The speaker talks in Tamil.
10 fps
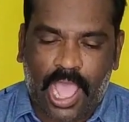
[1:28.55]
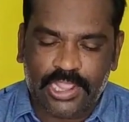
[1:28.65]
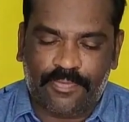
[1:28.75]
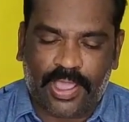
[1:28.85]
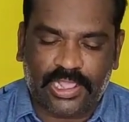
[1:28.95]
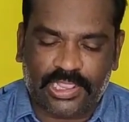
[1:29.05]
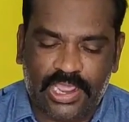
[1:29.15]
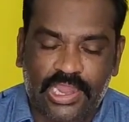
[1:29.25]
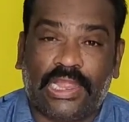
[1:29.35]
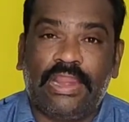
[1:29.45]
அது
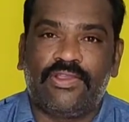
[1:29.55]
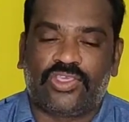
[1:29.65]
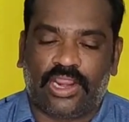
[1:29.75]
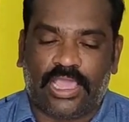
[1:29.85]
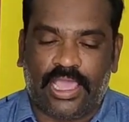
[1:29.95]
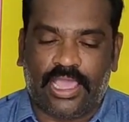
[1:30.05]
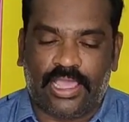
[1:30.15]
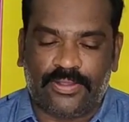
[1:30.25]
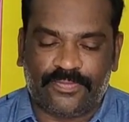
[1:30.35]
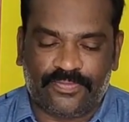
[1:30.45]
பக்கத்துல இட்லி வச்சிருக்காங்க
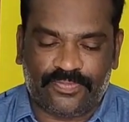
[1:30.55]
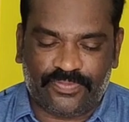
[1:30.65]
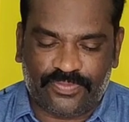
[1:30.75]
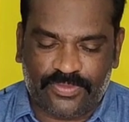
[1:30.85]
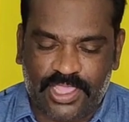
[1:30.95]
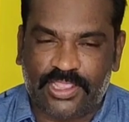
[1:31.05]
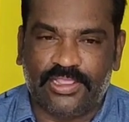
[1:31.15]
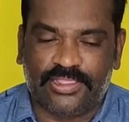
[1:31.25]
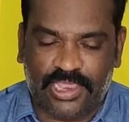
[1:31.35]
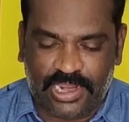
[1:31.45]

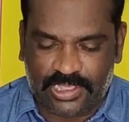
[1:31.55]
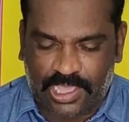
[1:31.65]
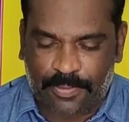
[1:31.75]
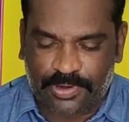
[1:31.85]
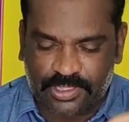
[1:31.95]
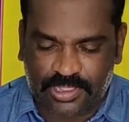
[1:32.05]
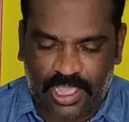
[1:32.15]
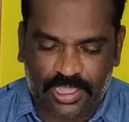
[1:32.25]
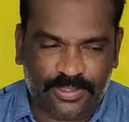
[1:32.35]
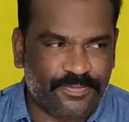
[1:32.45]
எதுக்குன்னு தெரியல
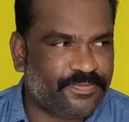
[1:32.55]
சாப்பிடுறதுதான்